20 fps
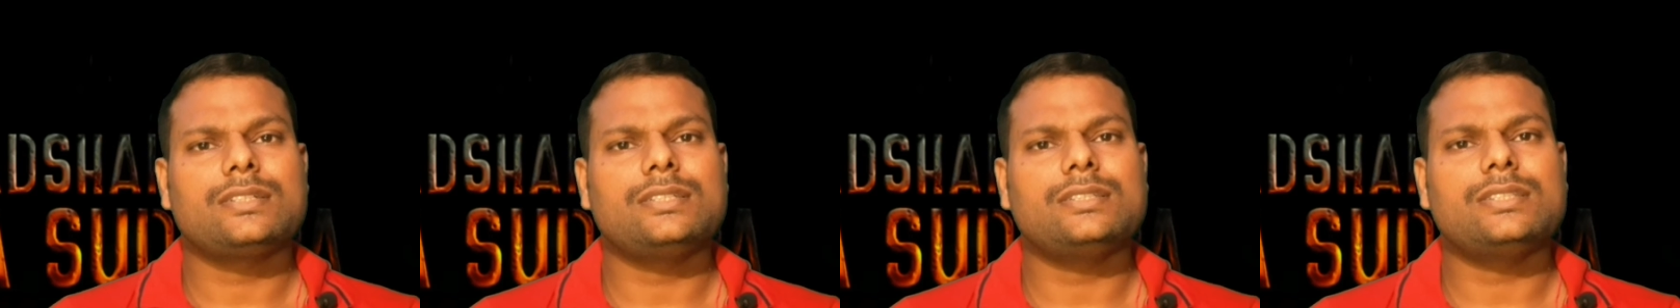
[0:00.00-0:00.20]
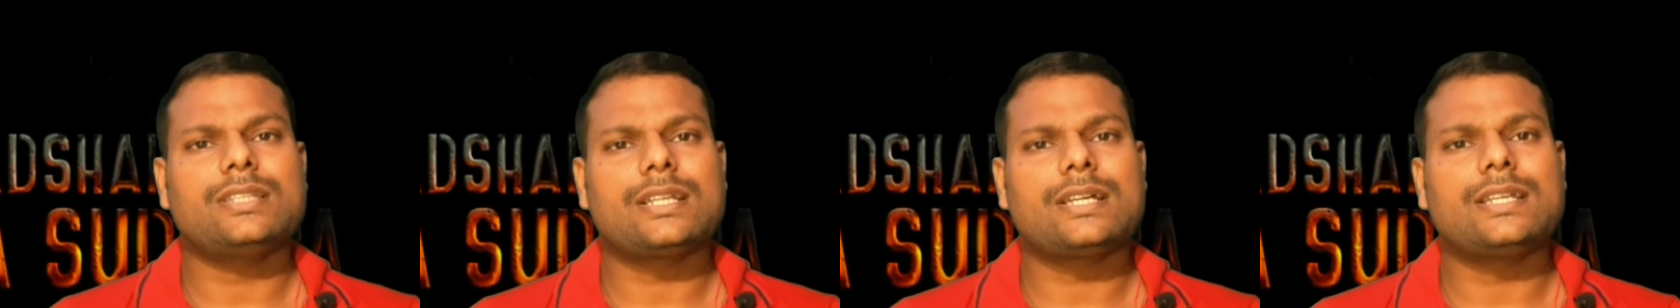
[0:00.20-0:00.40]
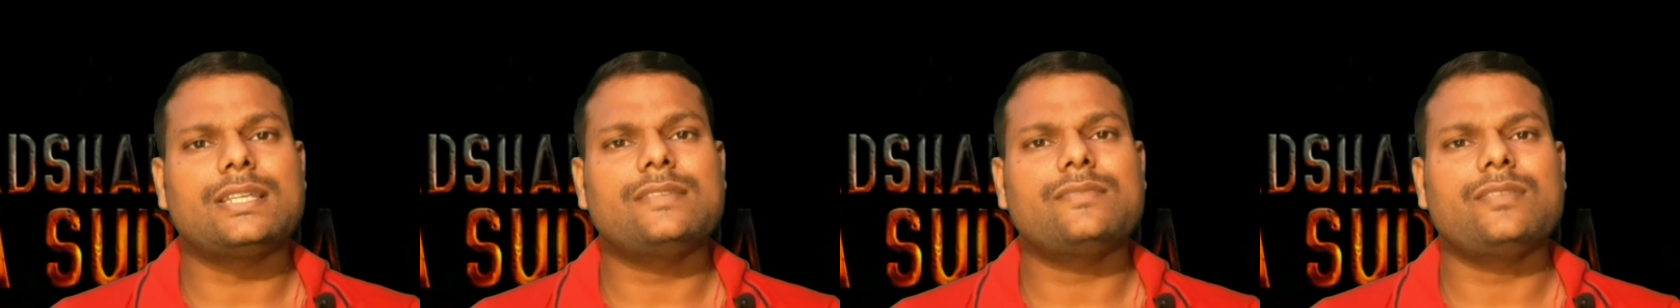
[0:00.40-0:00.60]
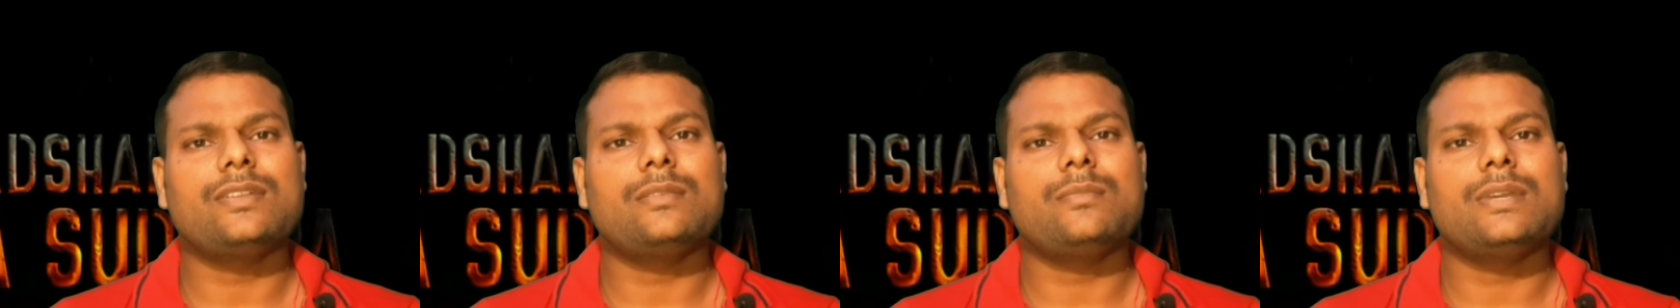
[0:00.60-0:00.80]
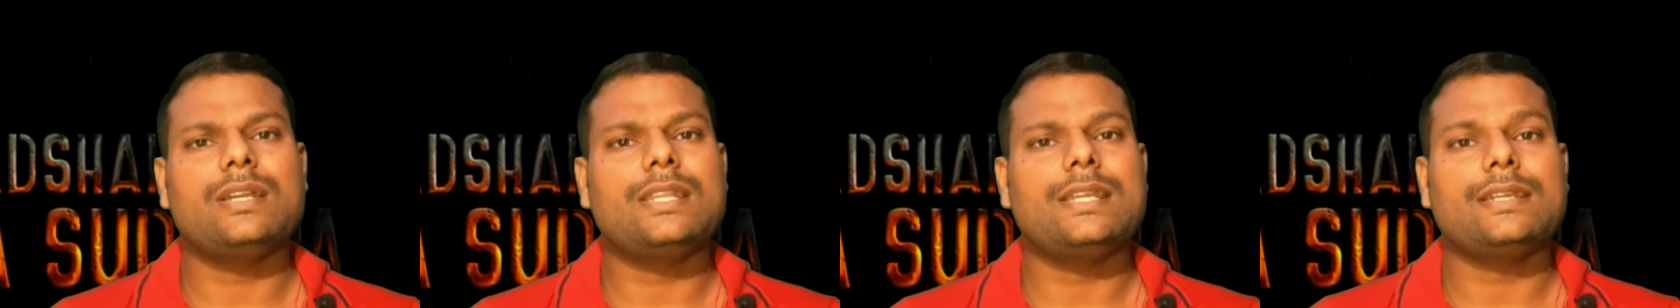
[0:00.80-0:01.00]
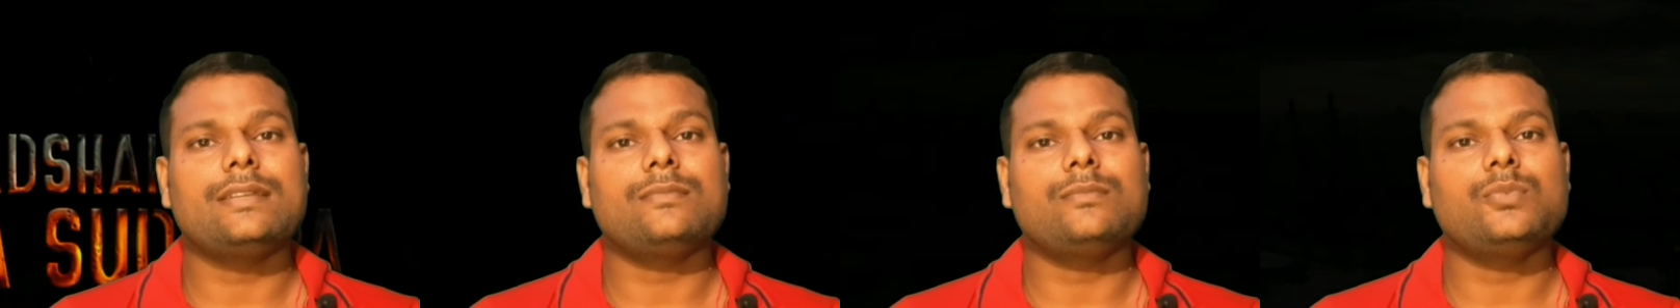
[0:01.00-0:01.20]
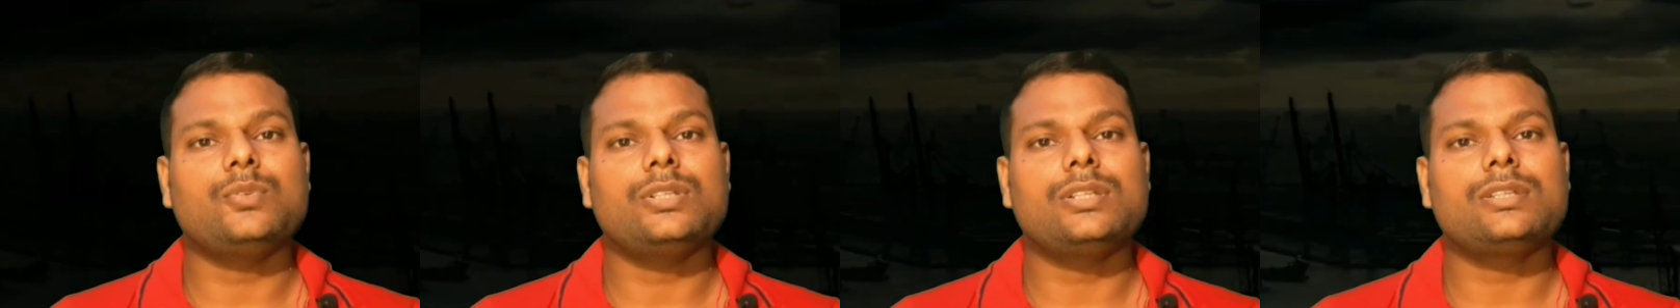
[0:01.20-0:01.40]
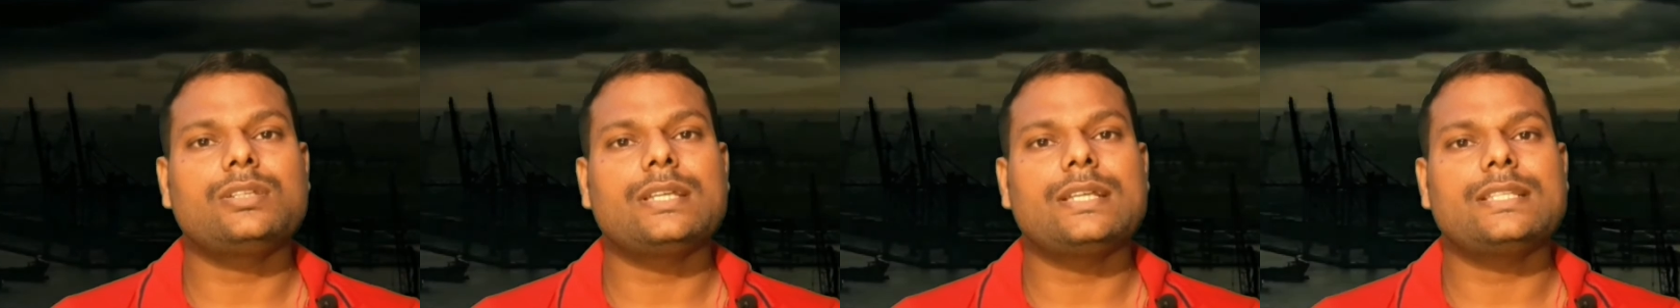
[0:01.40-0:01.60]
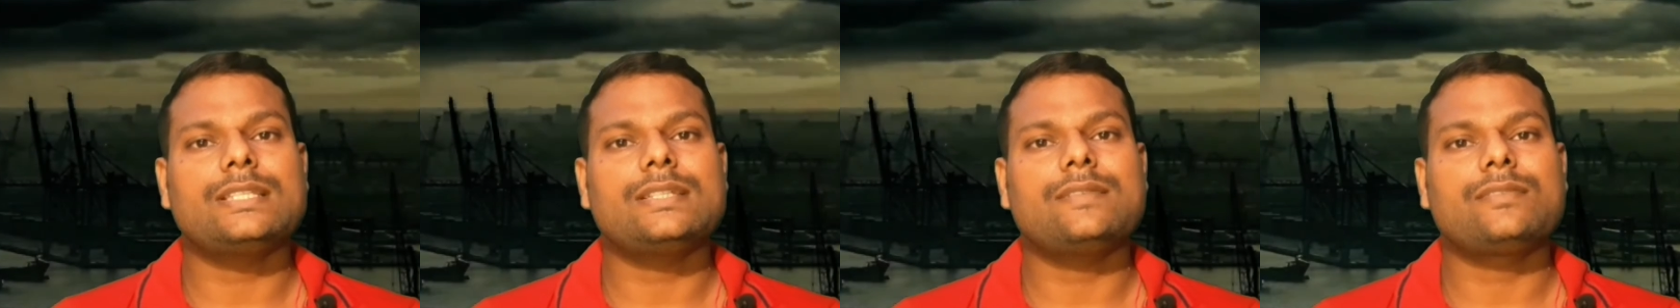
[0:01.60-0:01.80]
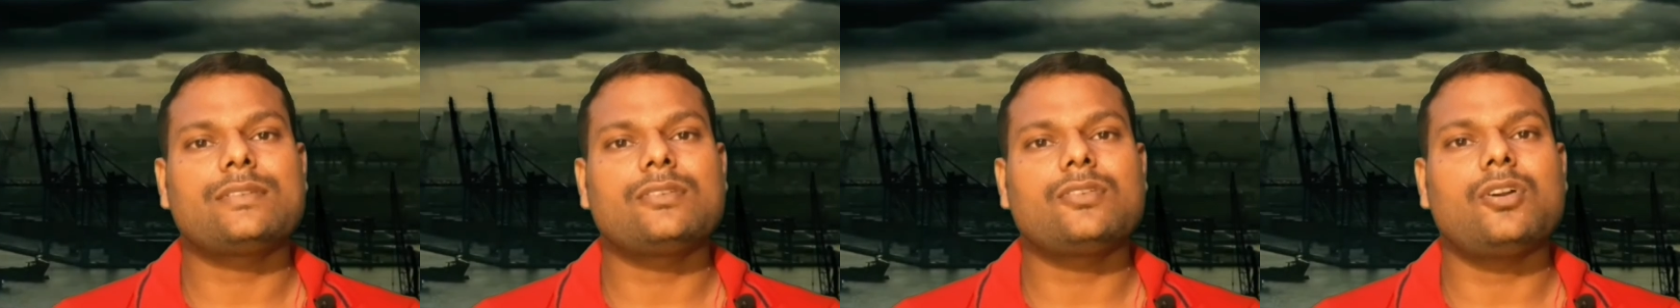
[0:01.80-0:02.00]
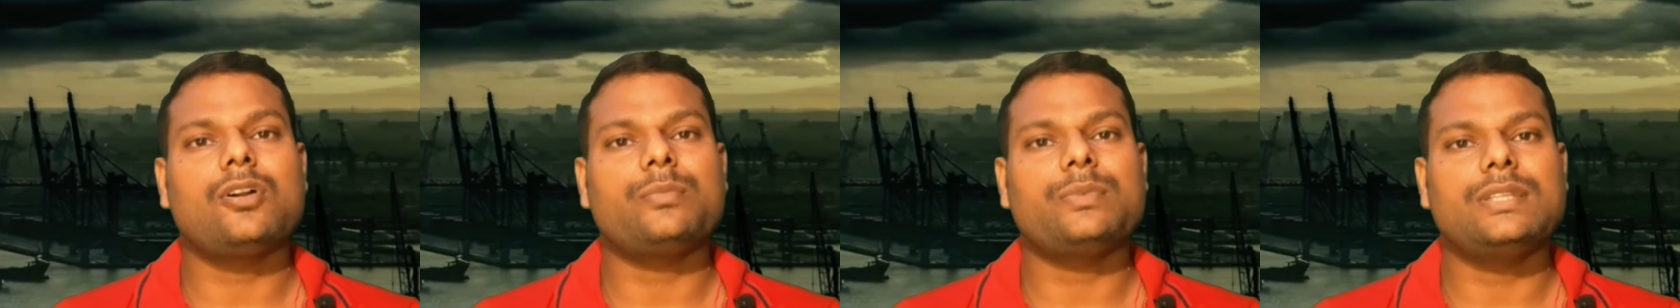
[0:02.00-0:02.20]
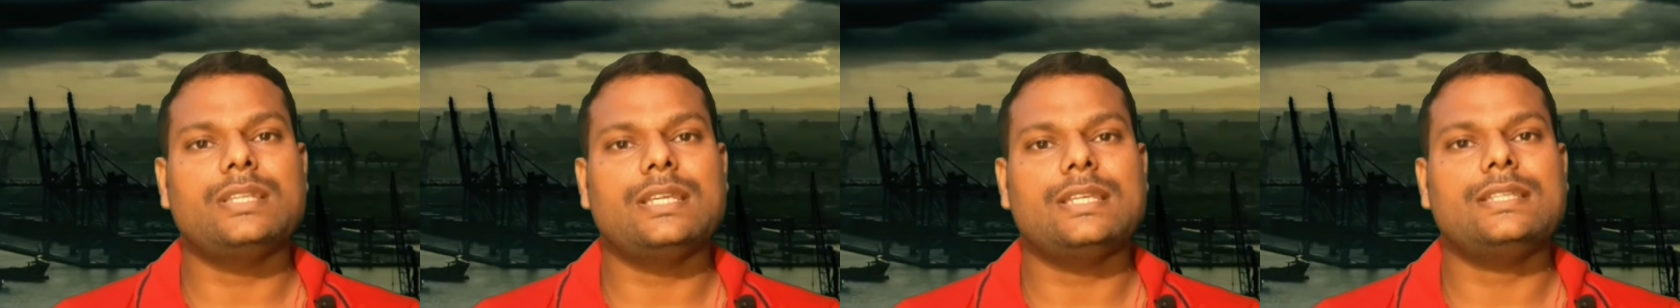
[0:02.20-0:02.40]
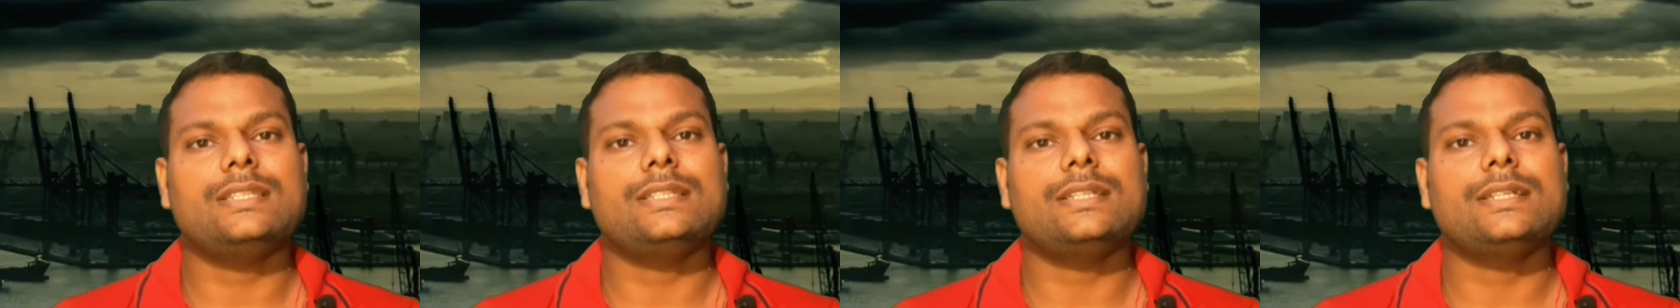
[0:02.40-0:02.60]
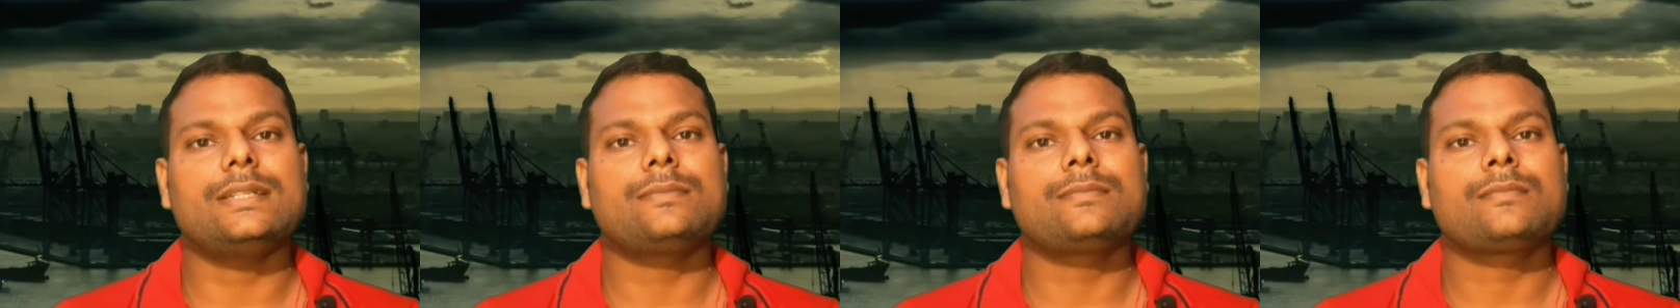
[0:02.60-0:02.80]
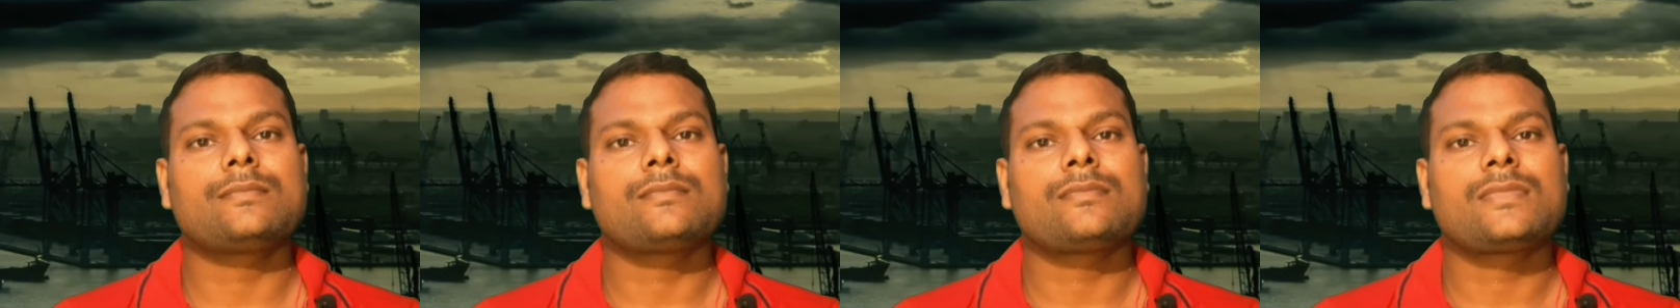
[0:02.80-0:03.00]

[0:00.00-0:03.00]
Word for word: की तरह ही फिल्म है लेकिन पूरी के की कॉपी नहीं है